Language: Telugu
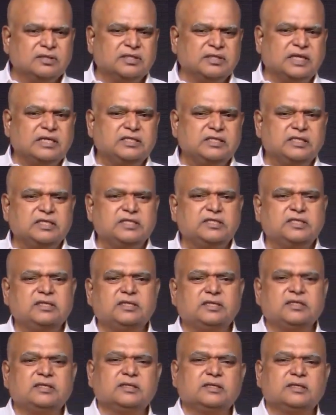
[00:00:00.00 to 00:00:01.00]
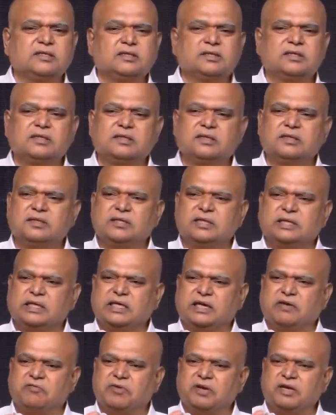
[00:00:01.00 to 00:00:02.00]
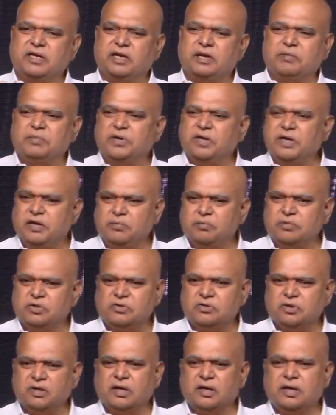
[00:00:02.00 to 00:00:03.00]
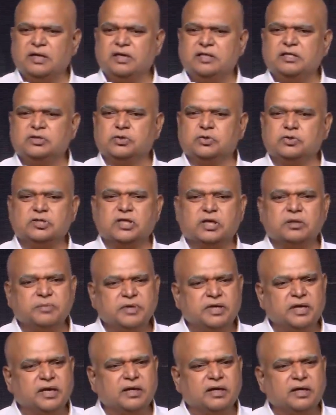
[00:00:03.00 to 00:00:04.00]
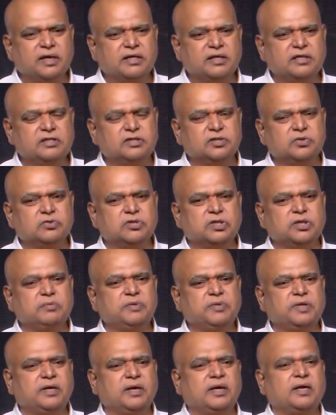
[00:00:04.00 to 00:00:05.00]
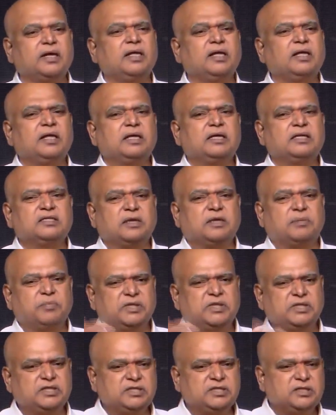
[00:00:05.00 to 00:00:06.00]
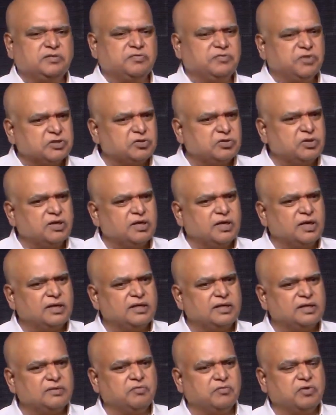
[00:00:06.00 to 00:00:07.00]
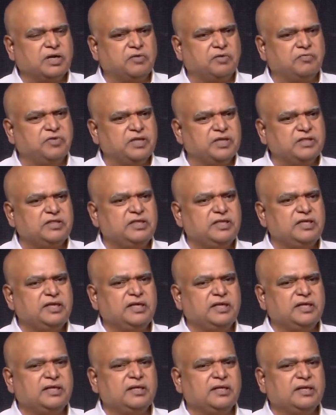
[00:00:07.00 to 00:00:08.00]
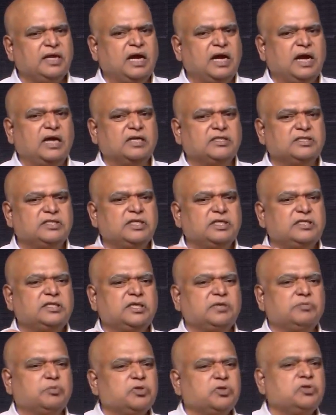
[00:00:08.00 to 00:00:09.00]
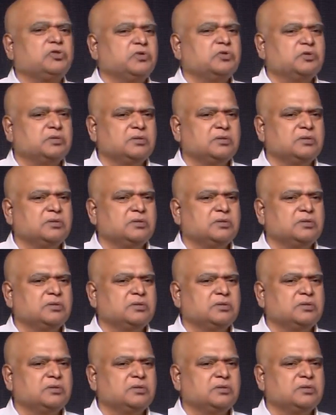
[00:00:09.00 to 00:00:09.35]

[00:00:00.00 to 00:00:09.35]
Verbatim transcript: దయచేసి ఎవరైనా మీడియా మిత్రులు కానీ సోషల్ మీడియా కానీ సోషల్ మీడియా సంబంధించిన వ్యక్తులు కానీ ఒక వ్యక్తిని హట్ చేసే ముందు